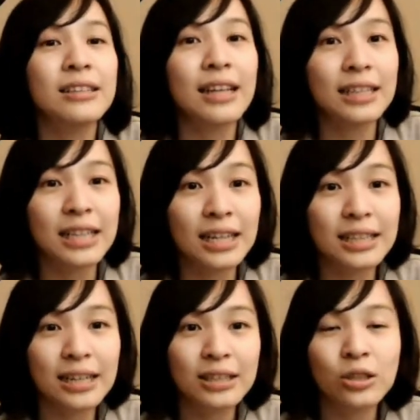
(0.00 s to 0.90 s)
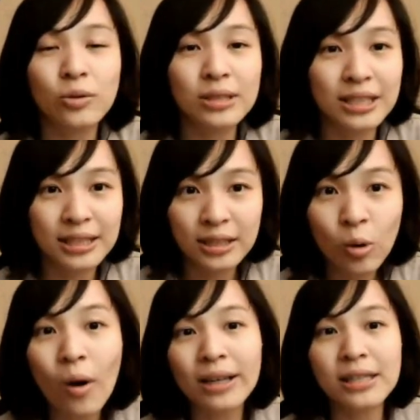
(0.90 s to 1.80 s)
大家才能够集思
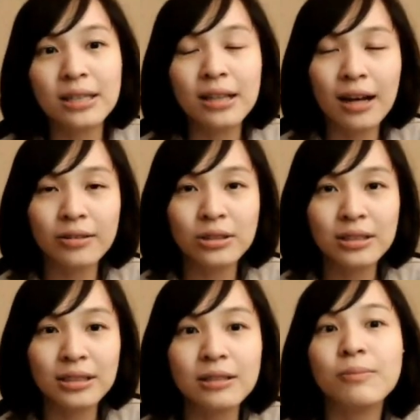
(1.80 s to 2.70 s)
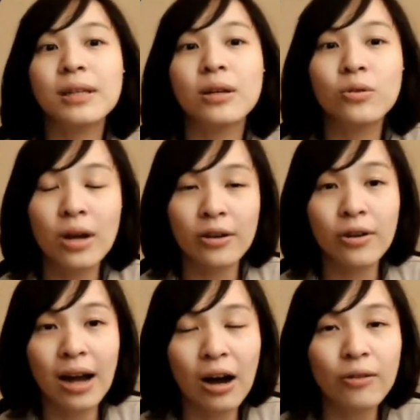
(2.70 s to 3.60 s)
广益，让事情变得越来越
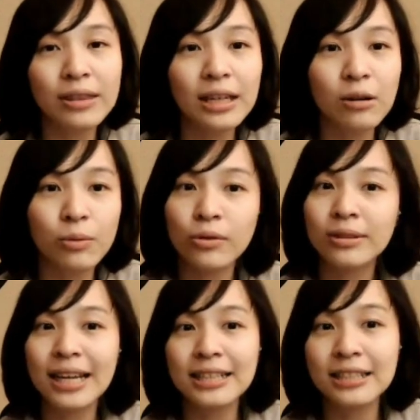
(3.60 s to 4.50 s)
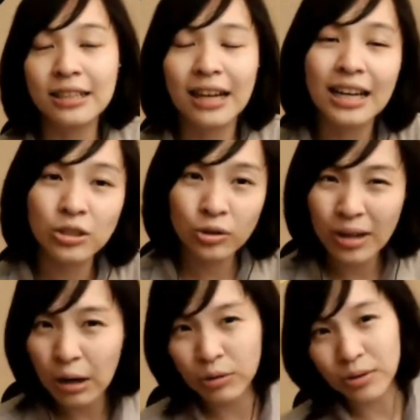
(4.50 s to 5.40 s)
好。那也不用担心很害羞
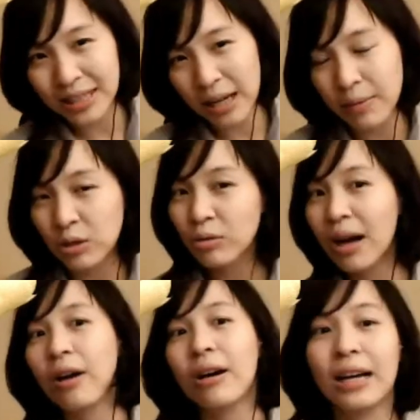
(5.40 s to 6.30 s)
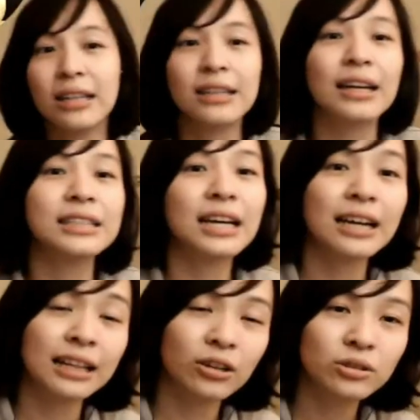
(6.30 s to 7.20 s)
啊，我东西还没做好啊，那大家
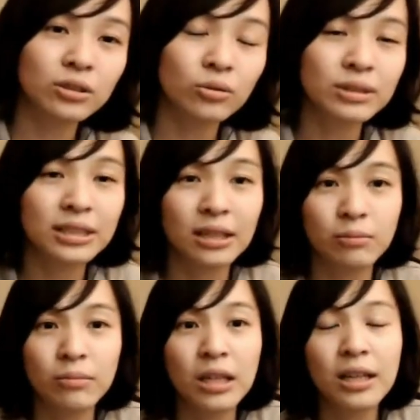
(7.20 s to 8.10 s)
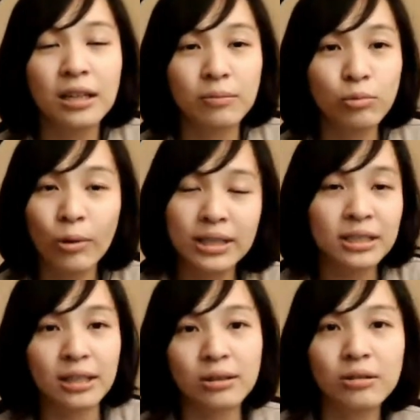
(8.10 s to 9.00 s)
看到这东西很很不完
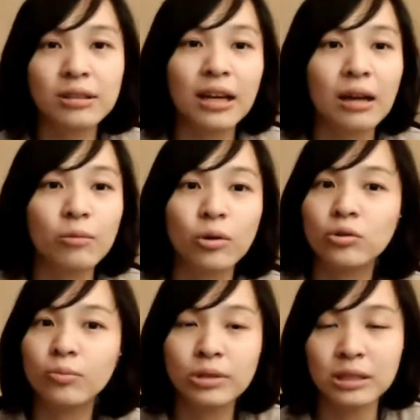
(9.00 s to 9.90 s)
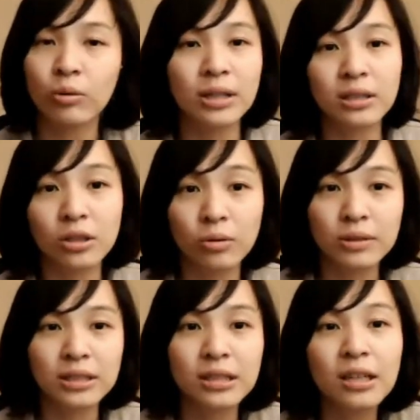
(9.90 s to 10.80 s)
整，那他们会就不喜欢这个东
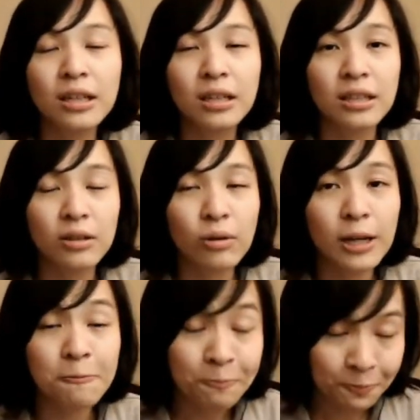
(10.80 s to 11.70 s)
西，因为